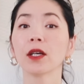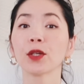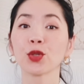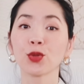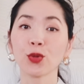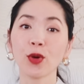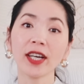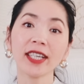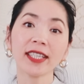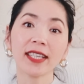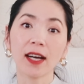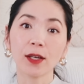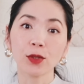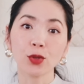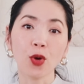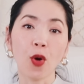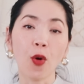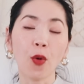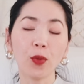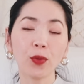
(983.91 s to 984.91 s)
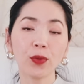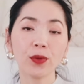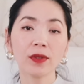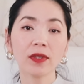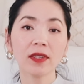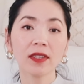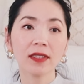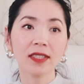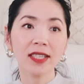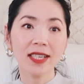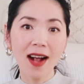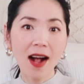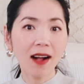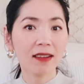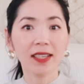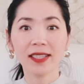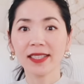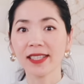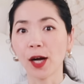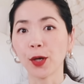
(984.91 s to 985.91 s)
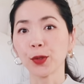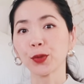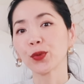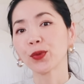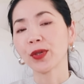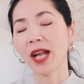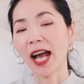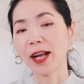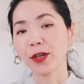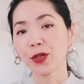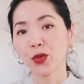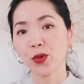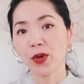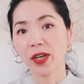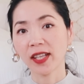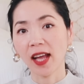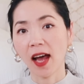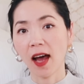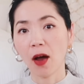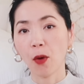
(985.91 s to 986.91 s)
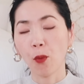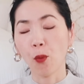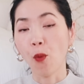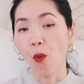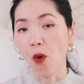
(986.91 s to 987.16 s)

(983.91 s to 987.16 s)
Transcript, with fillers: 所以呢，从这样的角度来说呢，